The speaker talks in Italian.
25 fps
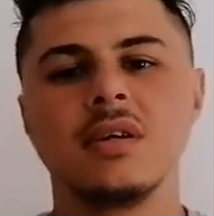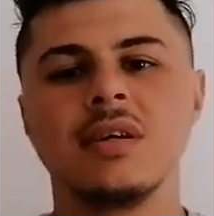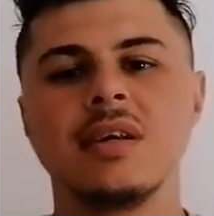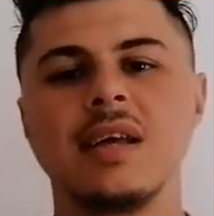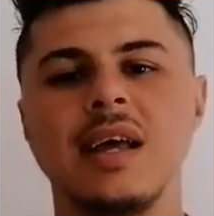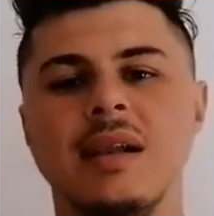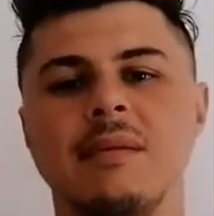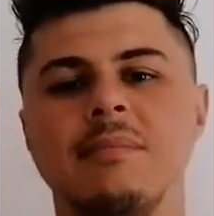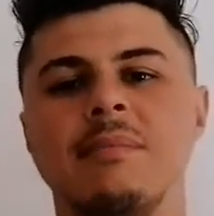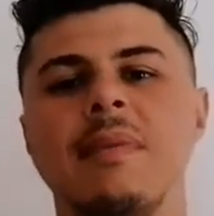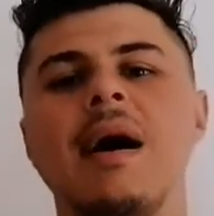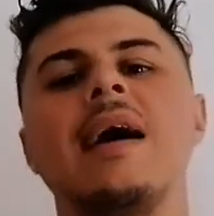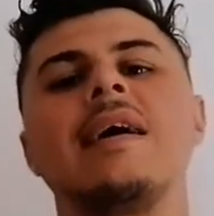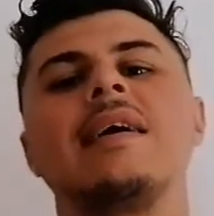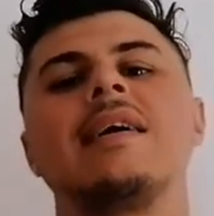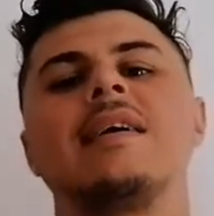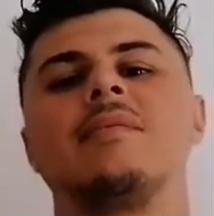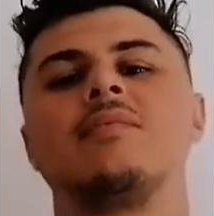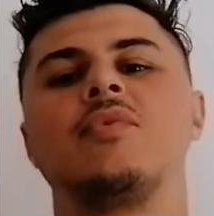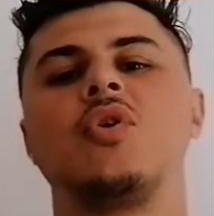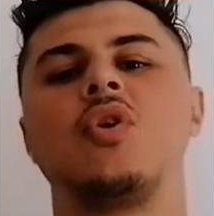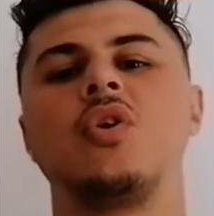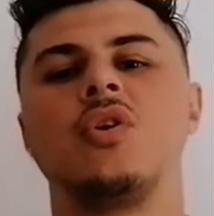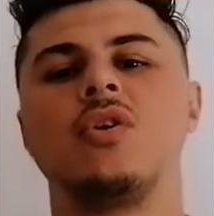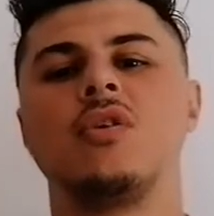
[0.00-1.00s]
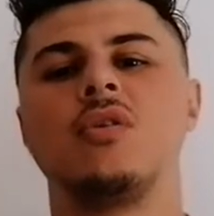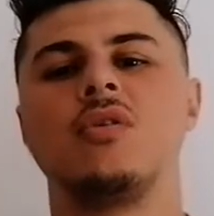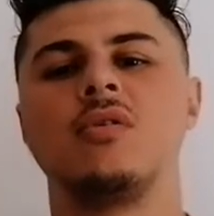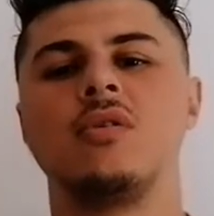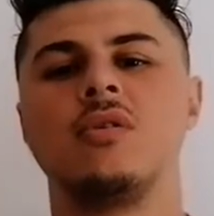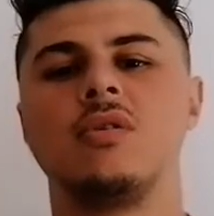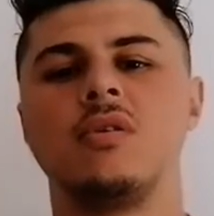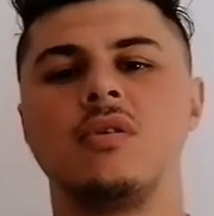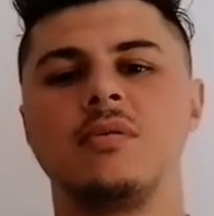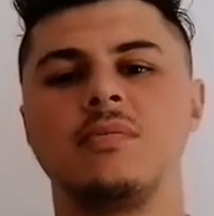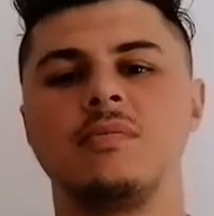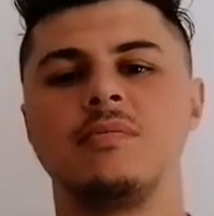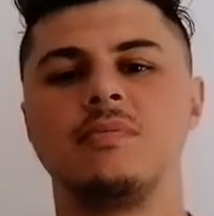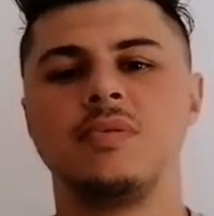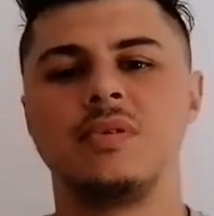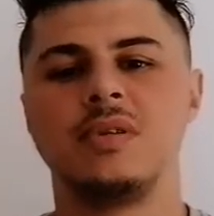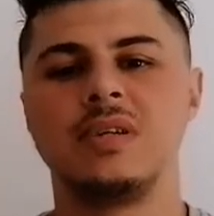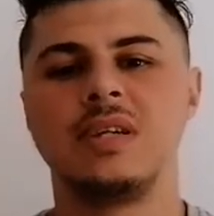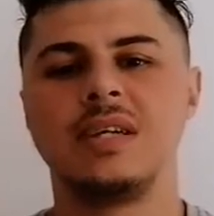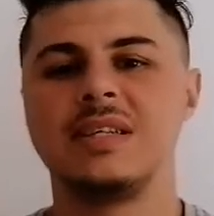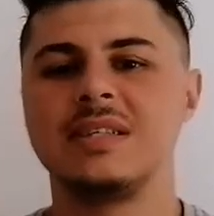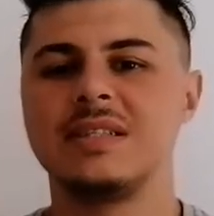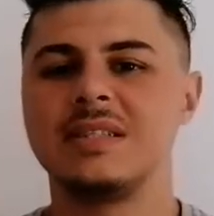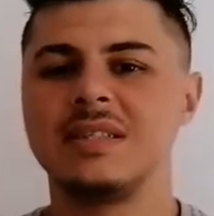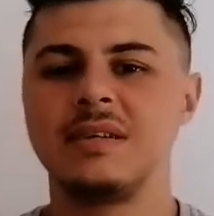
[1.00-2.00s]
che il Bayern Monaco
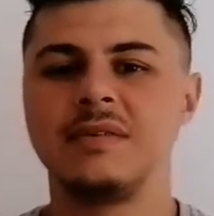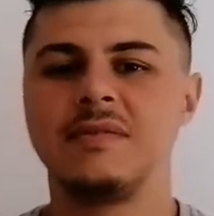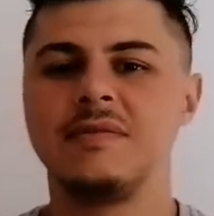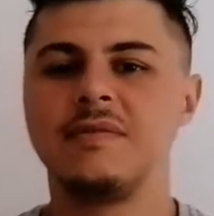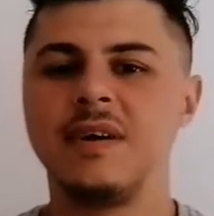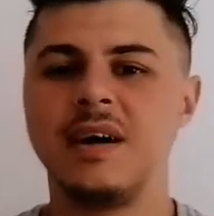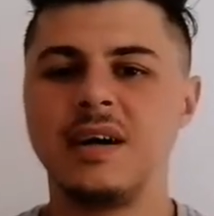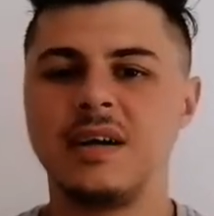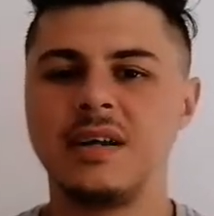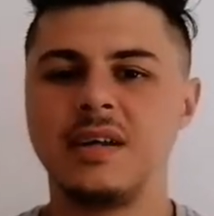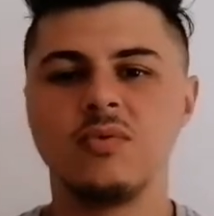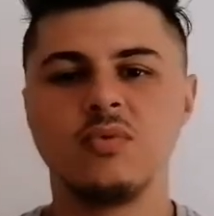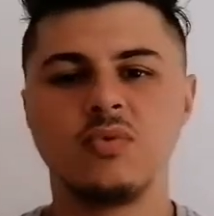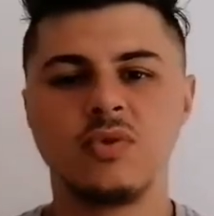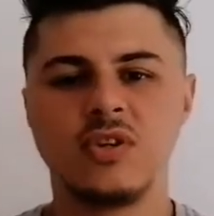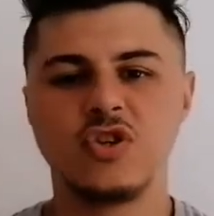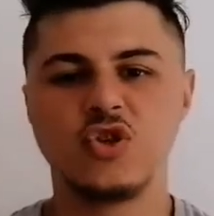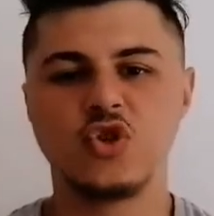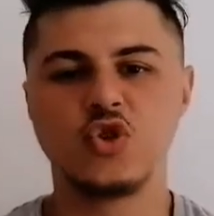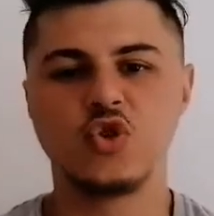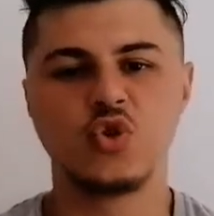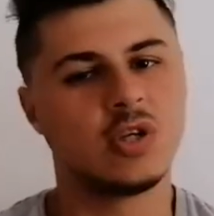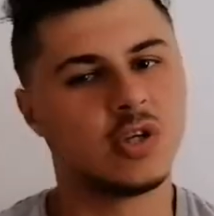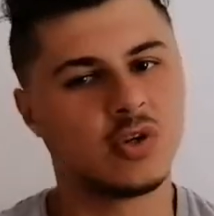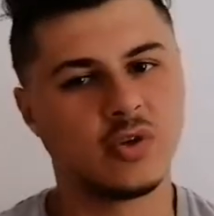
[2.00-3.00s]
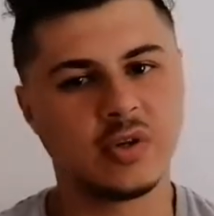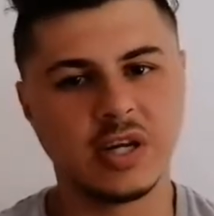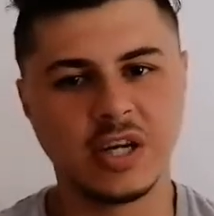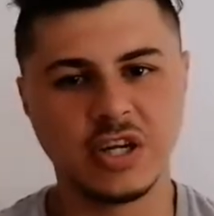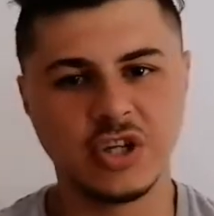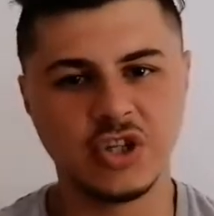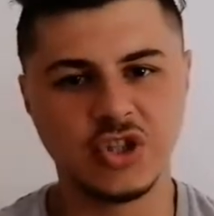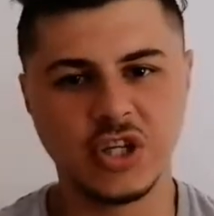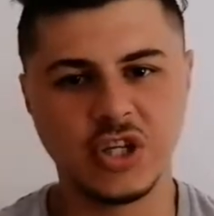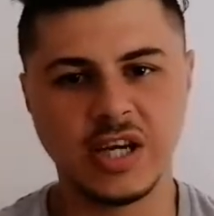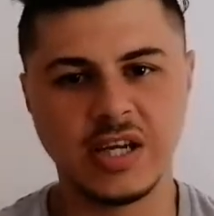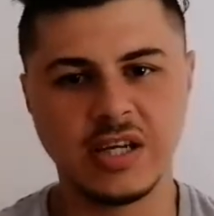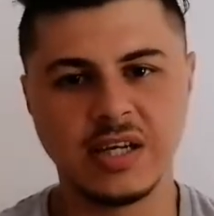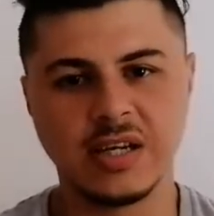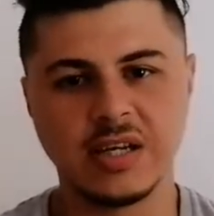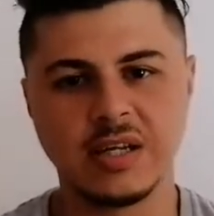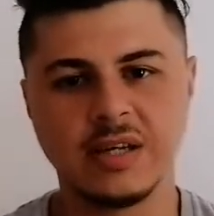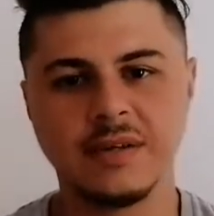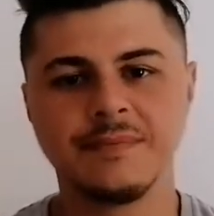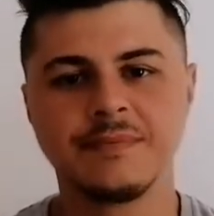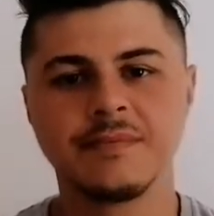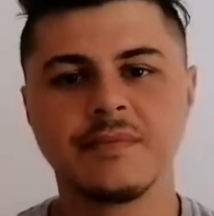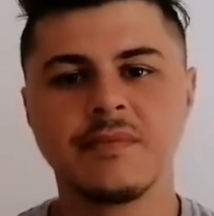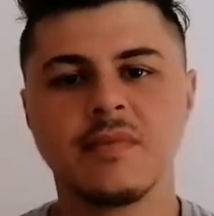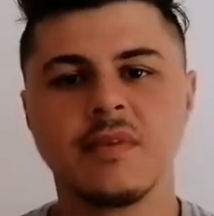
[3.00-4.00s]
potesse fare un risultato del
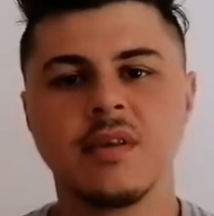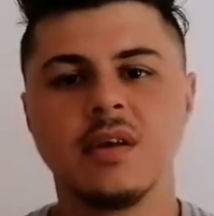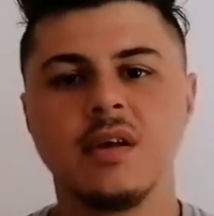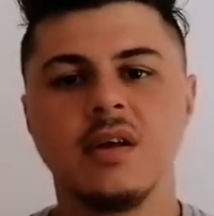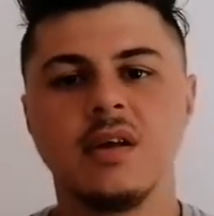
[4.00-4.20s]
genere?